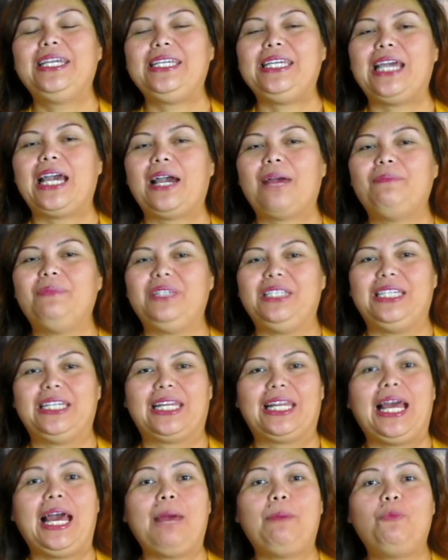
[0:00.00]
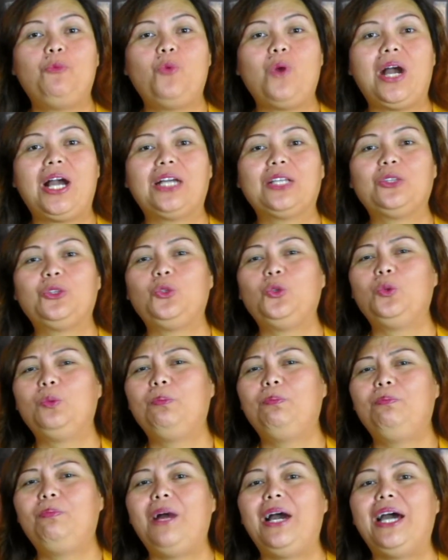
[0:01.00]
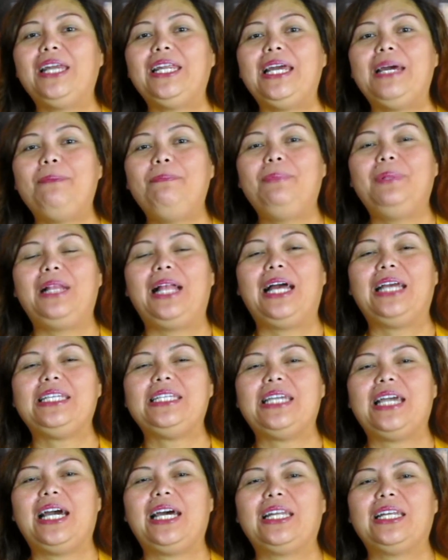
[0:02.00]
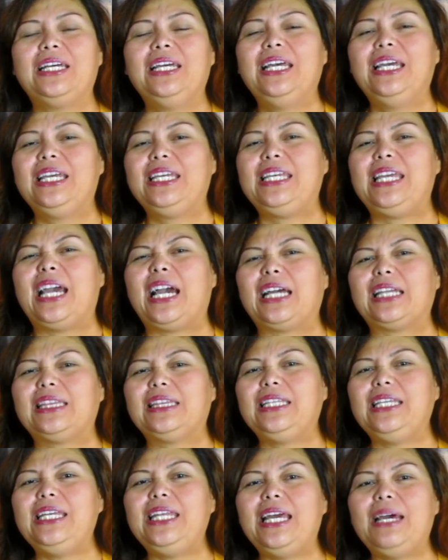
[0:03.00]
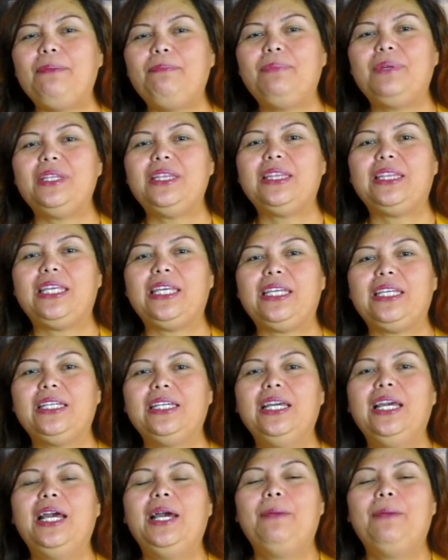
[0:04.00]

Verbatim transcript: yang menyerap waktu para pelajar yang tidak penting